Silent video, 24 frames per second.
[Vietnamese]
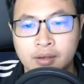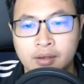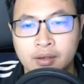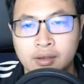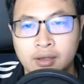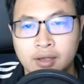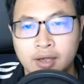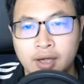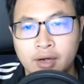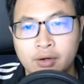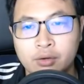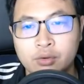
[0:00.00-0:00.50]

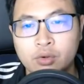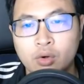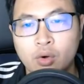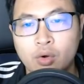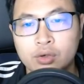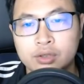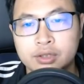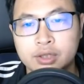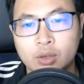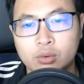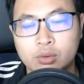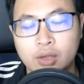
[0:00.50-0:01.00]
Áo cổ
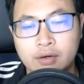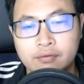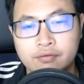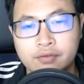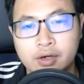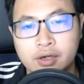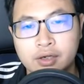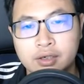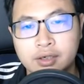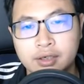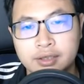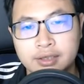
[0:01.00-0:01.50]
Tiểu Thần
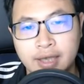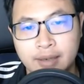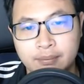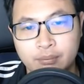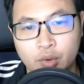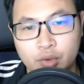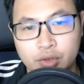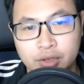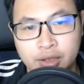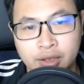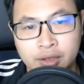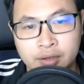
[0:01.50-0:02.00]
Vương cười nhạt
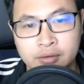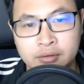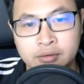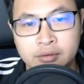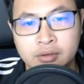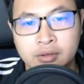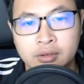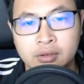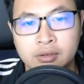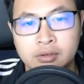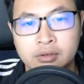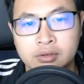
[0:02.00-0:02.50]
một tiếng,
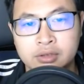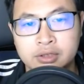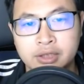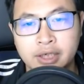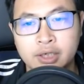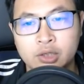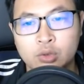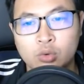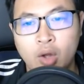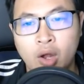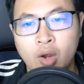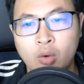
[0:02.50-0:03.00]

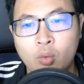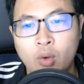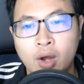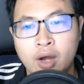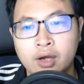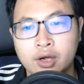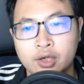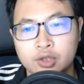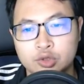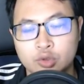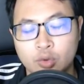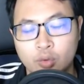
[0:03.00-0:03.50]
nhìn thoáng qua
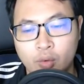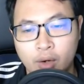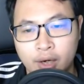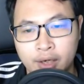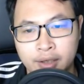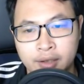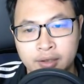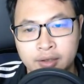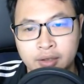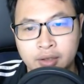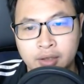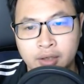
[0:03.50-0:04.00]
người xung quanh.
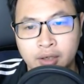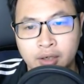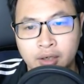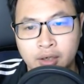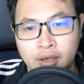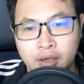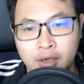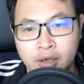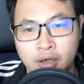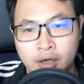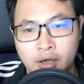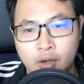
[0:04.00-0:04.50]

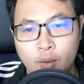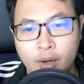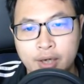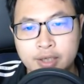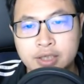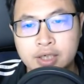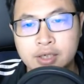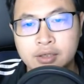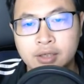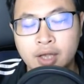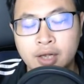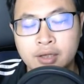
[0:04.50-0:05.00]
Ngoại
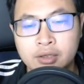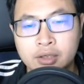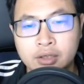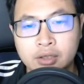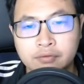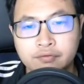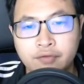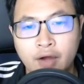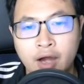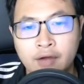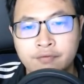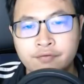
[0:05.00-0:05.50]
trừ thần tử
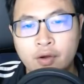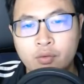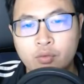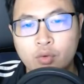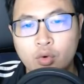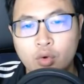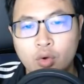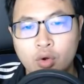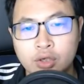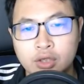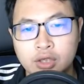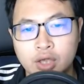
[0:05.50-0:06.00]
phá phong của
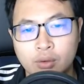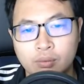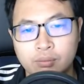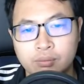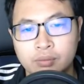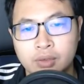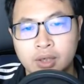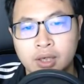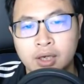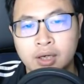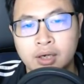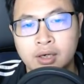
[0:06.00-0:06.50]
cốt tộc
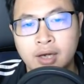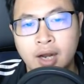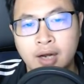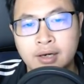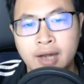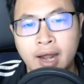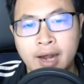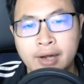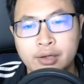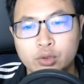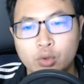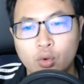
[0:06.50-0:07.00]
là
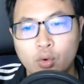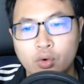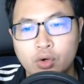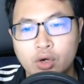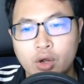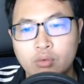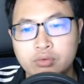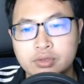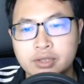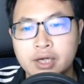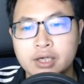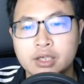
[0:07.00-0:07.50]
đại thù
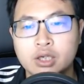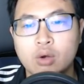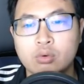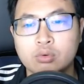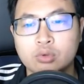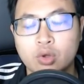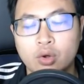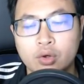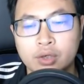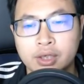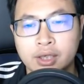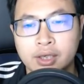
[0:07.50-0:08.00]
không chết không
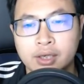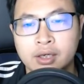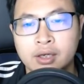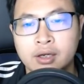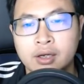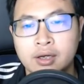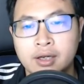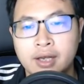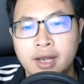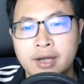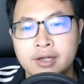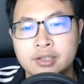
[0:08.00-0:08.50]
thôi,
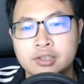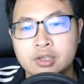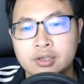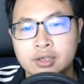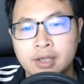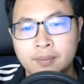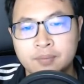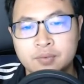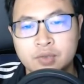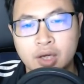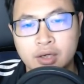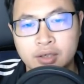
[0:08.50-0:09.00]
nên trực
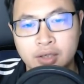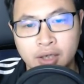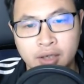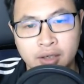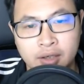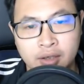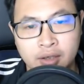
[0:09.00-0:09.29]
tiếp rời đi,